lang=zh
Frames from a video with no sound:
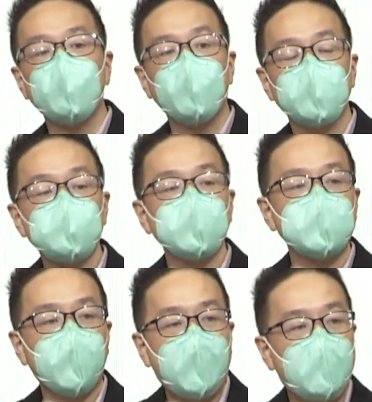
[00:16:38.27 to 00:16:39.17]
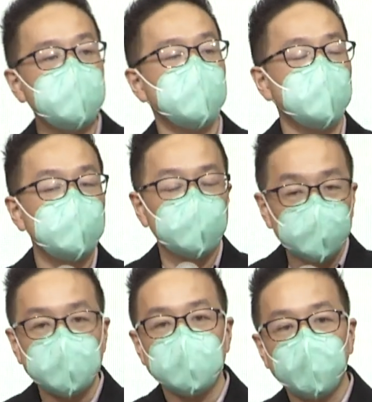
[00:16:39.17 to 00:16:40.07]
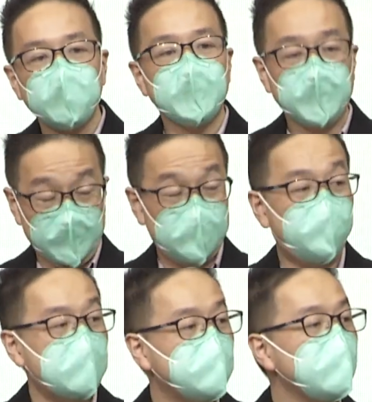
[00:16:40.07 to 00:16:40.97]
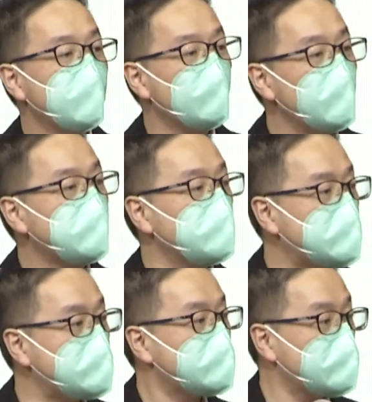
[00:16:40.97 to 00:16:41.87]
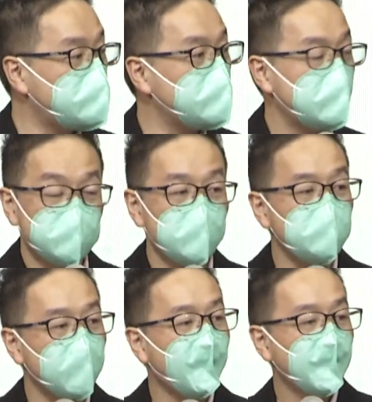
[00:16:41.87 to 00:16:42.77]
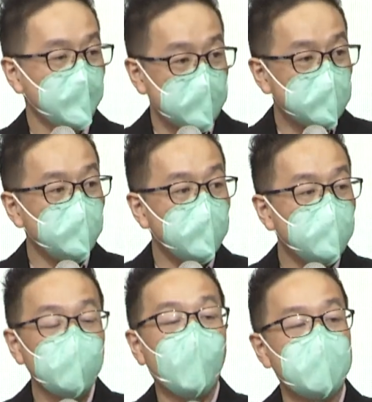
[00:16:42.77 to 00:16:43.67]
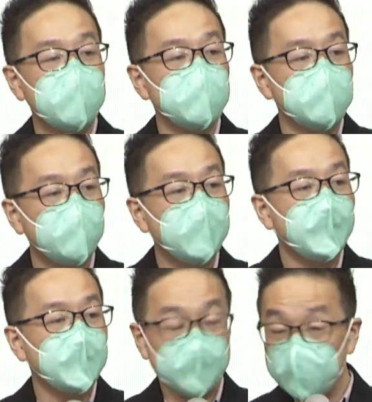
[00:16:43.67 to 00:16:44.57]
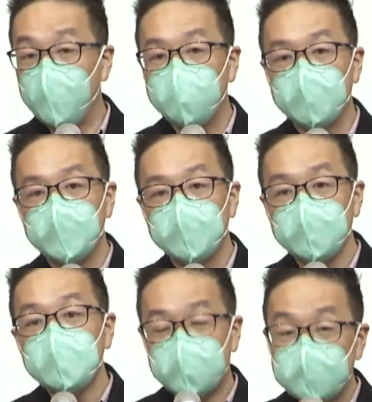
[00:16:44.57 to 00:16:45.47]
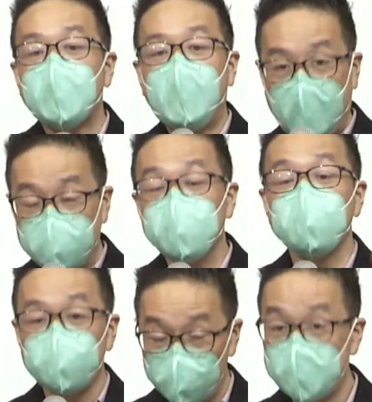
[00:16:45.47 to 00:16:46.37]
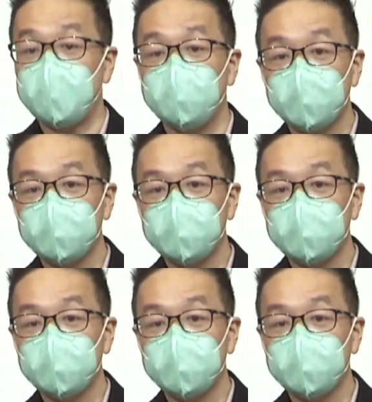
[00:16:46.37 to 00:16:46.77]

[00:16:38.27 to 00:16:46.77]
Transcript: 我们说你要爱人如己，你发现了为什么现在世界上面你这么恨外面的人？因为你正在爱人如己。